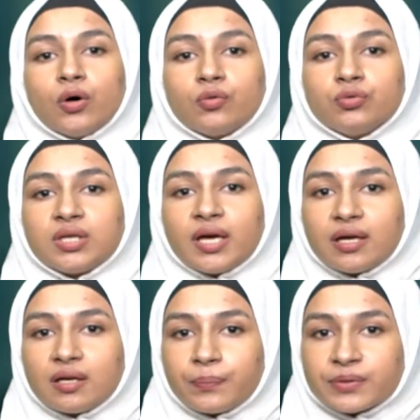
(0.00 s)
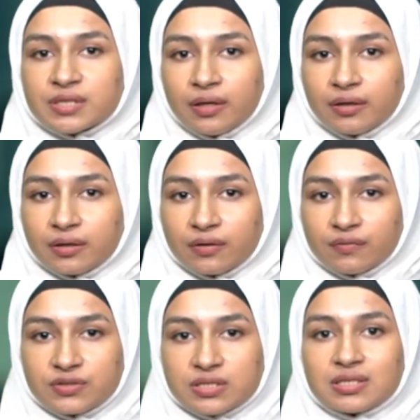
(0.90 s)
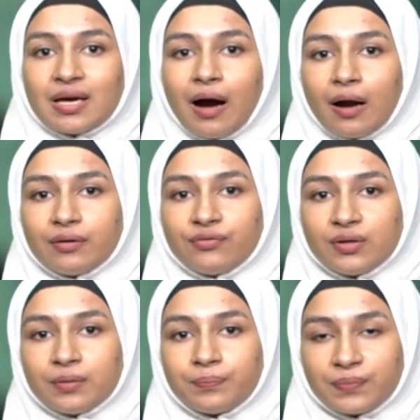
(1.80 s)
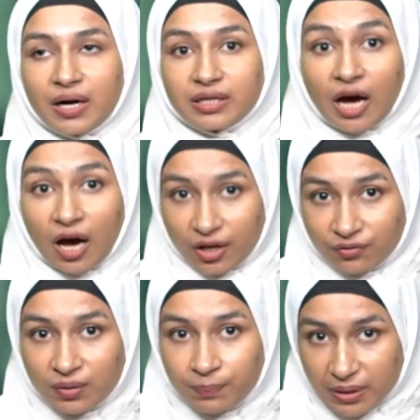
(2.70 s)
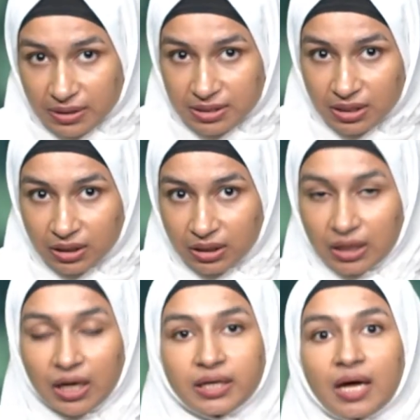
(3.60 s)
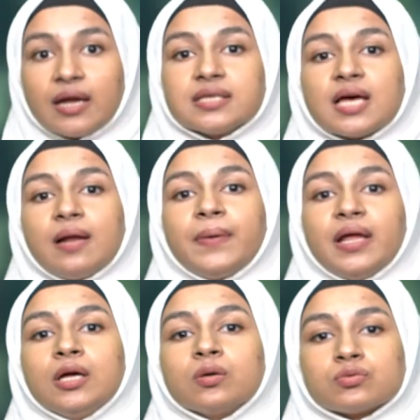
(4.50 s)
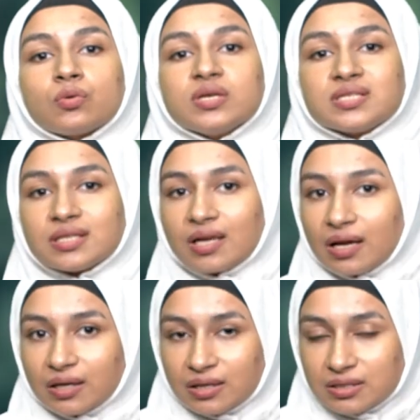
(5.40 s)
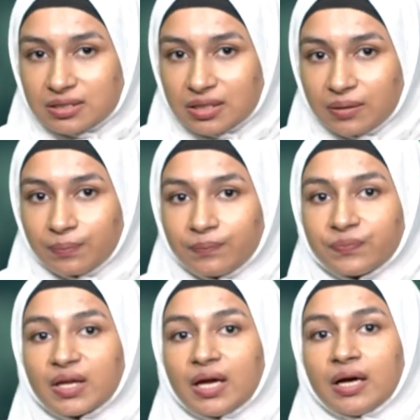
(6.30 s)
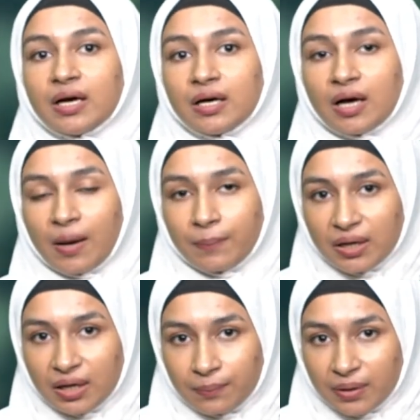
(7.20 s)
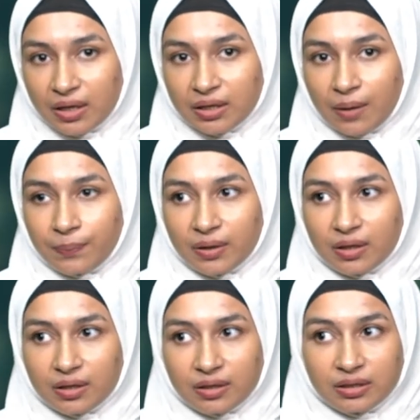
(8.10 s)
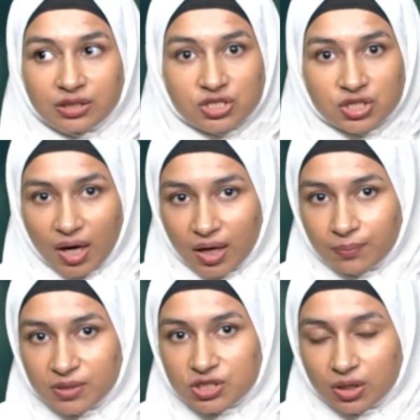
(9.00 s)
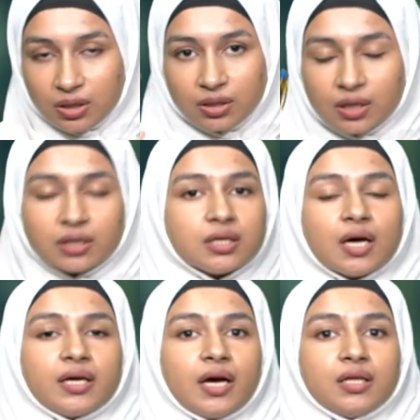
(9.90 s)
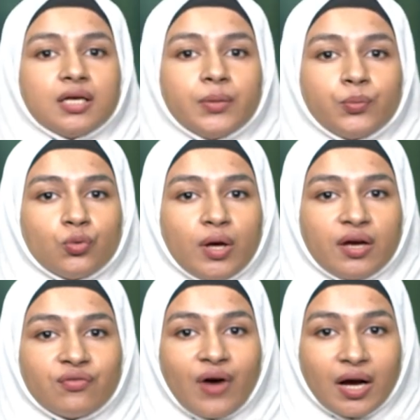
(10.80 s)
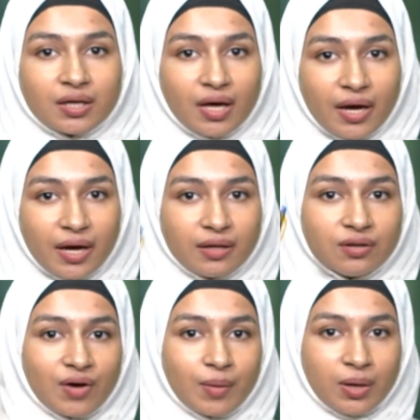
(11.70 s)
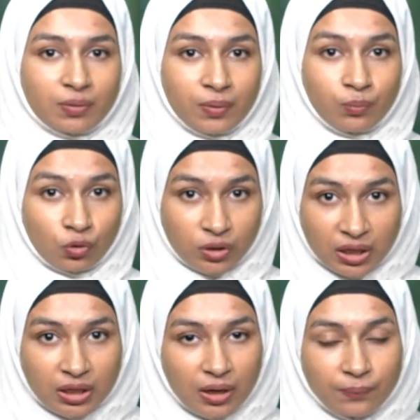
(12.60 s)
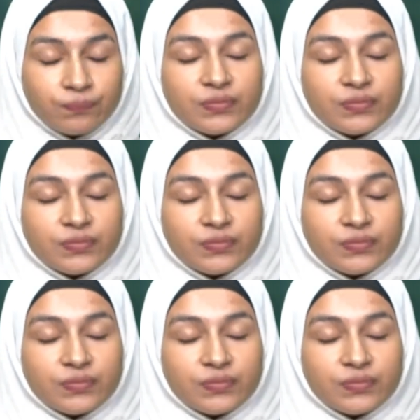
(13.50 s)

उनके एक रिप्रेजेंटेटिव जिसकी आठवीं अठारहवीं बरसी थी अठारह साल पहले उसको इसी तरह के किसी हमले में या फिर इंतशार में शहीद कर दिया गया था ये पूरा एक वाक्य है नवाब अकबर भुट्टी का